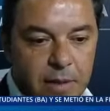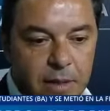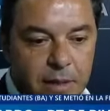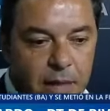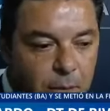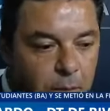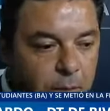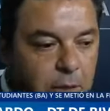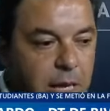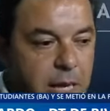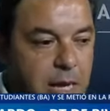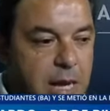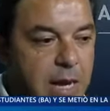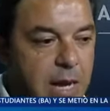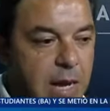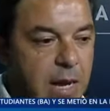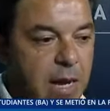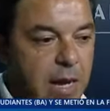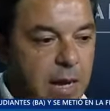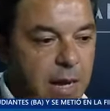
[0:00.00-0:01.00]
estamos ahí
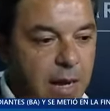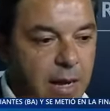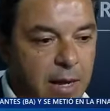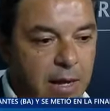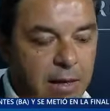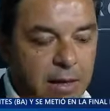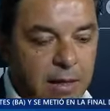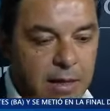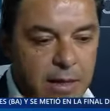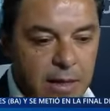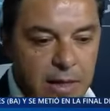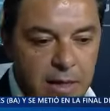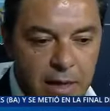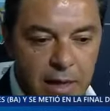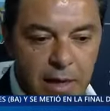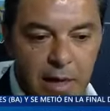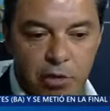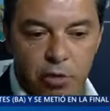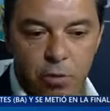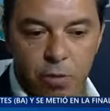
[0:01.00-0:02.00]
en la,
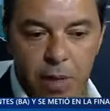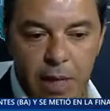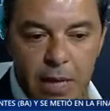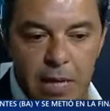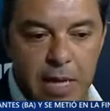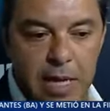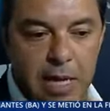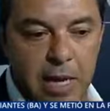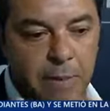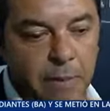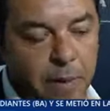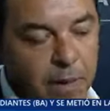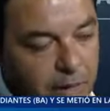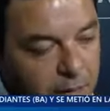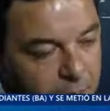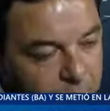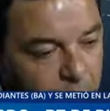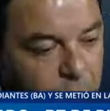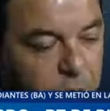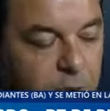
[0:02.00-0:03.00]
Superliga,
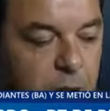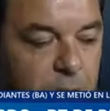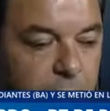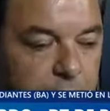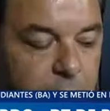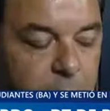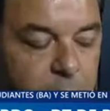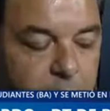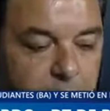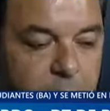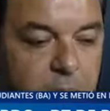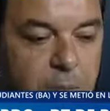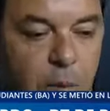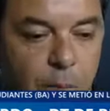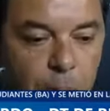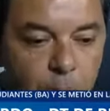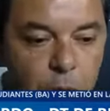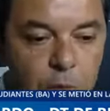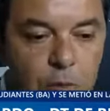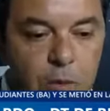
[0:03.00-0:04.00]
perdimos,
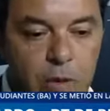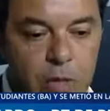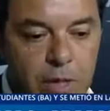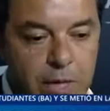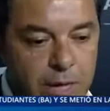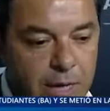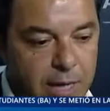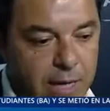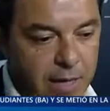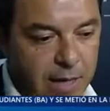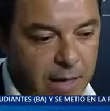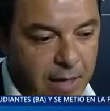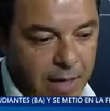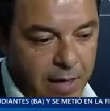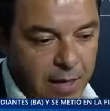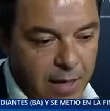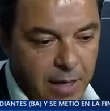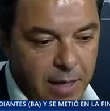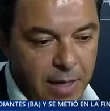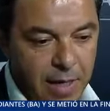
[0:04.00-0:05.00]
perdimos puntos que,
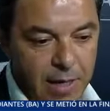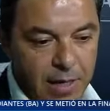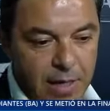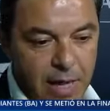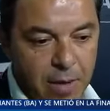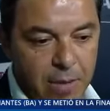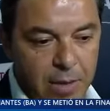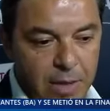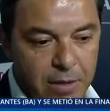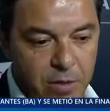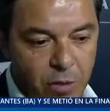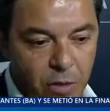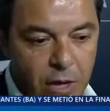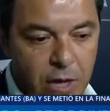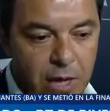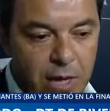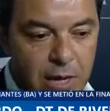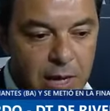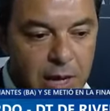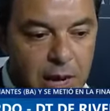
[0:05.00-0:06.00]
tal vez
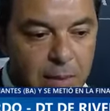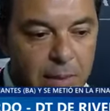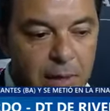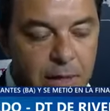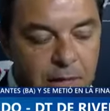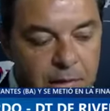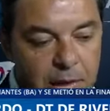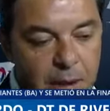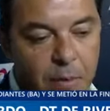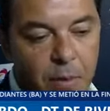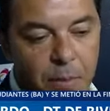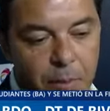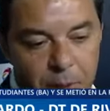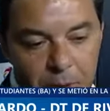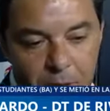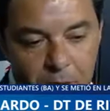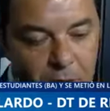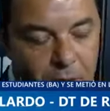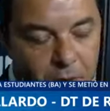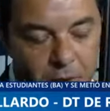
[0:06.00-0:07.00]
hoy lamentemos,
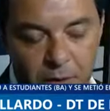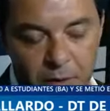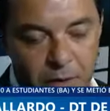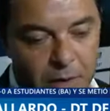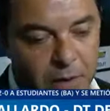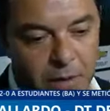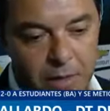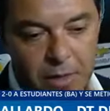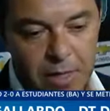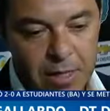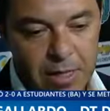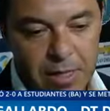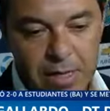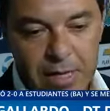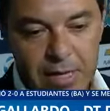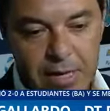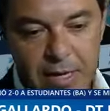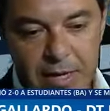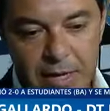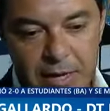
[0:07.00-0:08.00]
pero
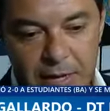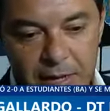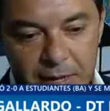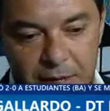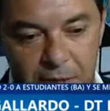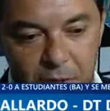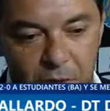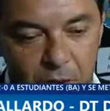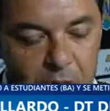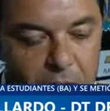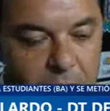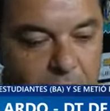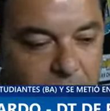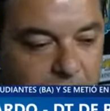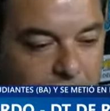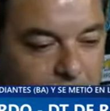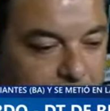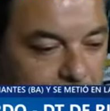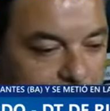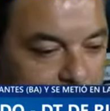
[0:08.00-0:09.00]
eh,
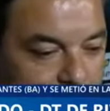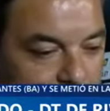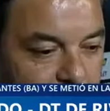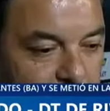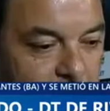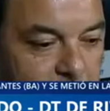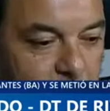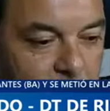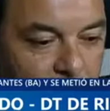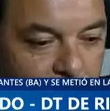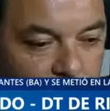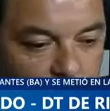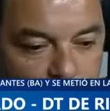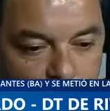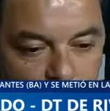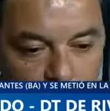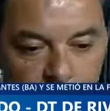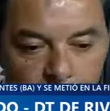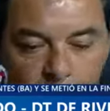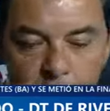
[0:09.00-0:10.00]
estoy estoy
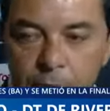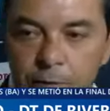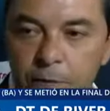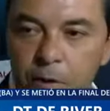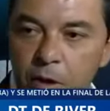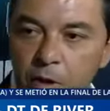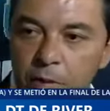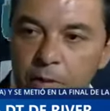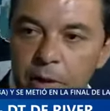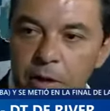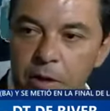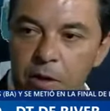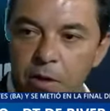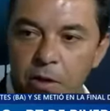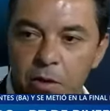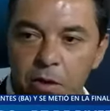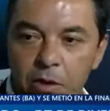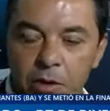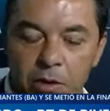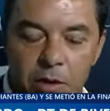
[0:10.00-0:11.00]
muy conforme
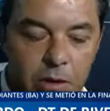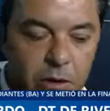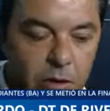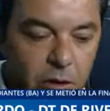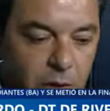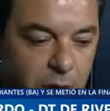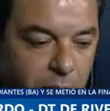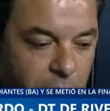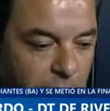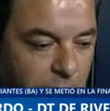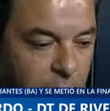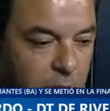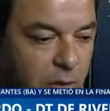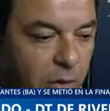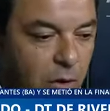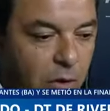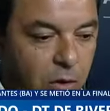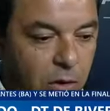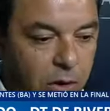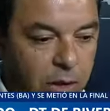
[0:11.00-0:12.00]
con,
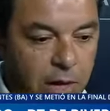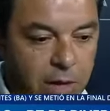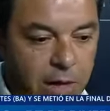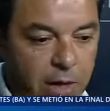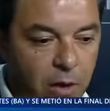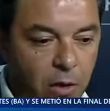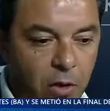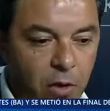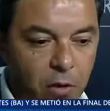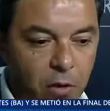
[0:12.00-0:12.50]
lo que han dado